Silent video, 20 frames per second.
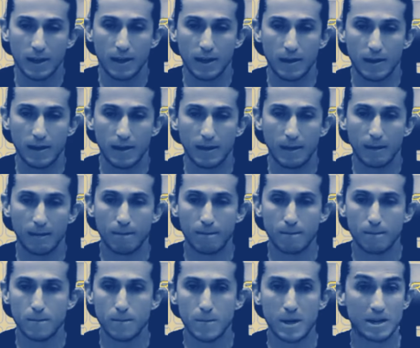É,
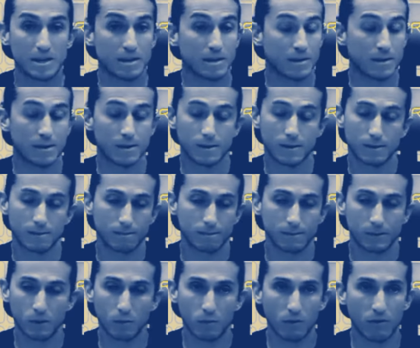mas,
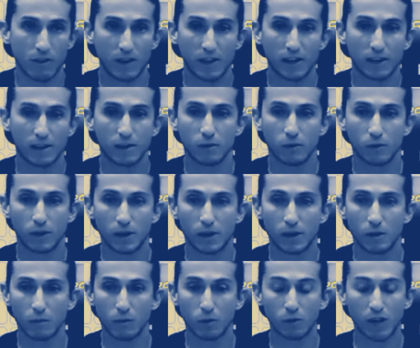como eu falei, o
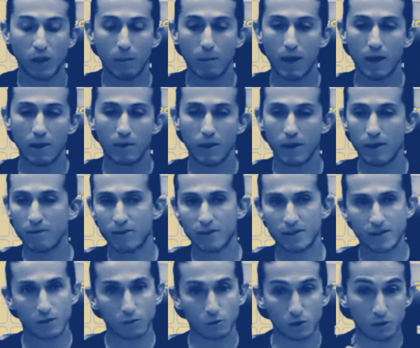que o meu trabalho é
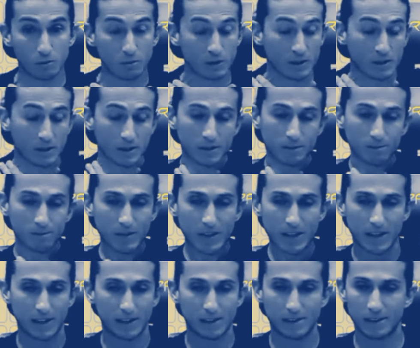fazer o time
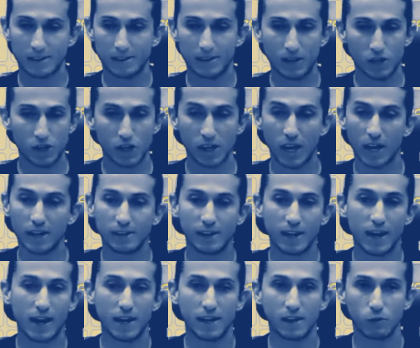é, tentar chegar
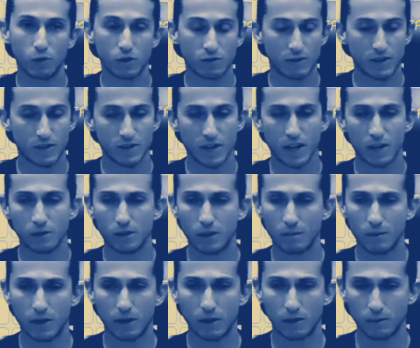até a área do adversário,
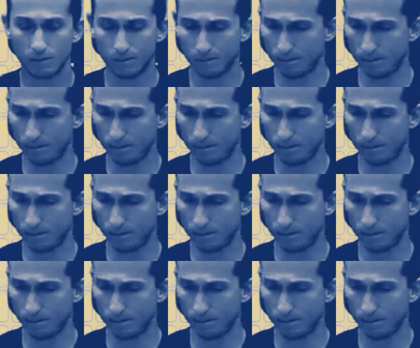da melhor